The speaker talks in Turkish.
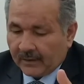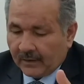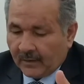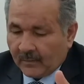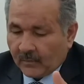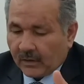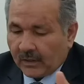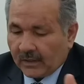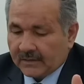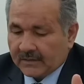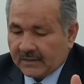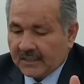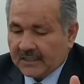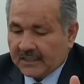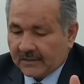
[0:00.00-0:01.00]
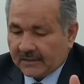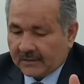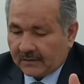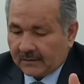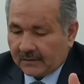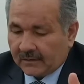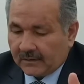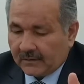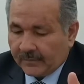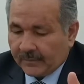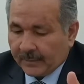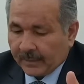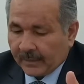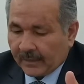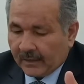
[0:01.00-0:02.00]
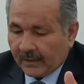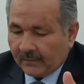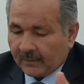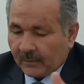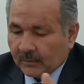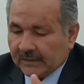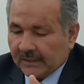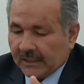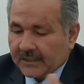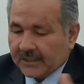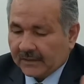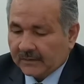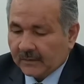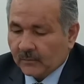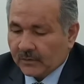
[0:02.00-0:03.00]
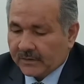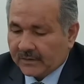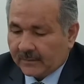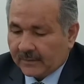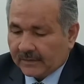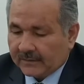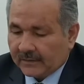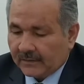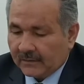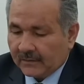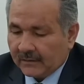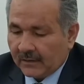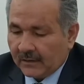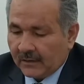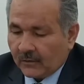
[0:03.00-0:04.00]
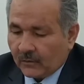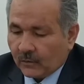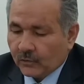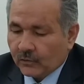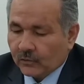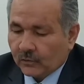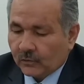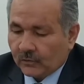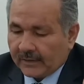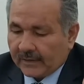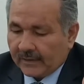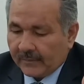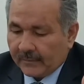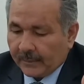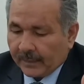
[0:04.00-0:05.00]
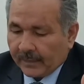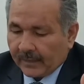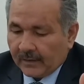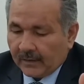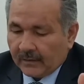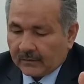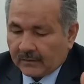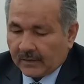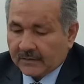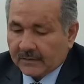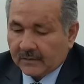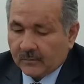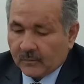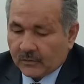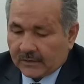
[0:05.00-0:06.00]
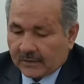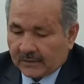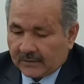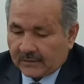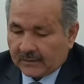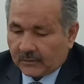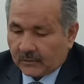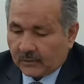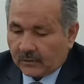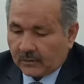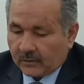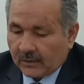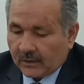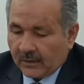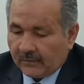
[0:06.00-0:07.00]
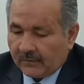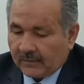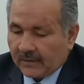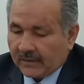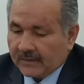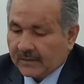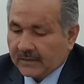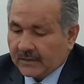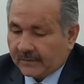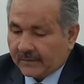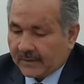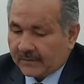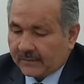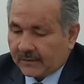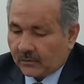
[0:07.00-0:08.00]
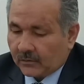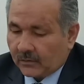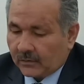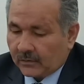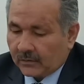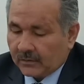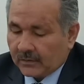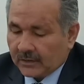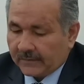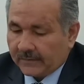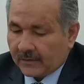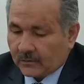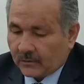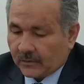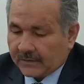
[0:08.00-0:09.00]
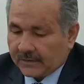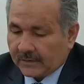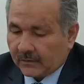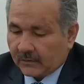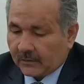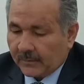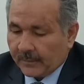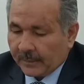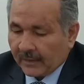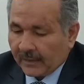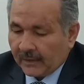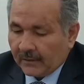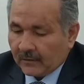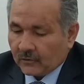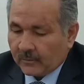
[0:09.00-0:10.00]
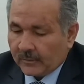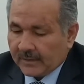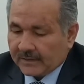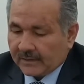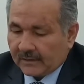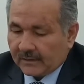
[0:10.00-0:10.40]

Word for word: bu hadsiz çirkinliğin ve bu dehşetli musibetin husulüne nasıl müsaade ediyor ve nasıl cevaz veriyor, cevaz gösteriyor? Şu meseleyi